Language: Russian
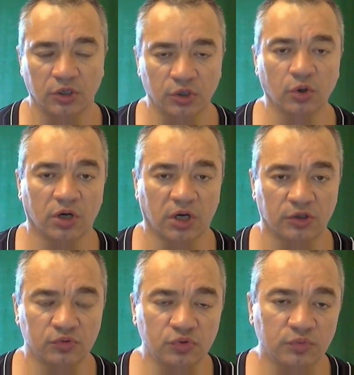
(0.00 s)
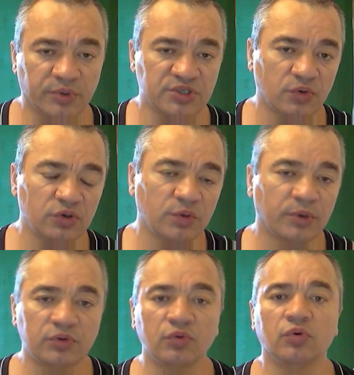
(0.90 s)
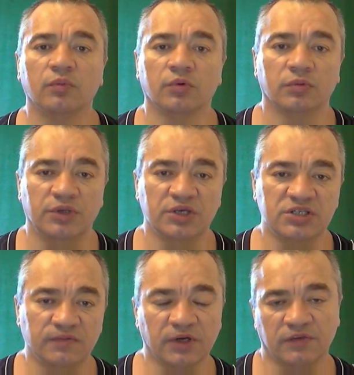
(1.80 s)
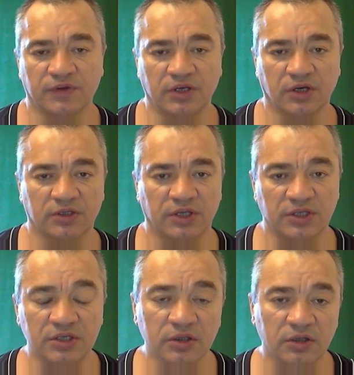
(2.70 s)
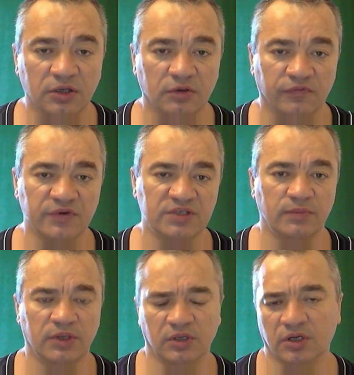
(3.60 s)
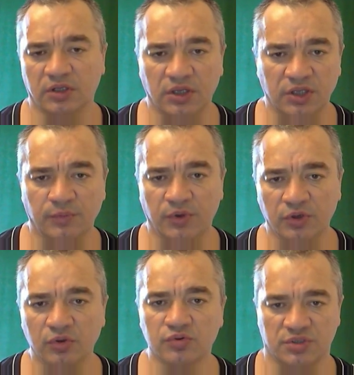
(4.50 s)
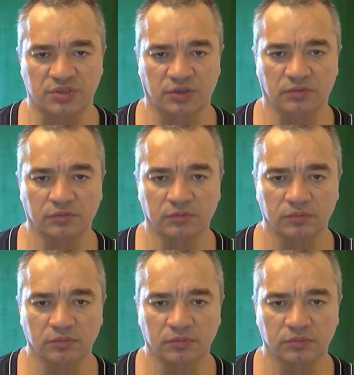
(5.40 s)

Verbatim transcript: Но в ходу построено по-другому. Если вы этого никогда не делали, вы себя никогда не перегрузите.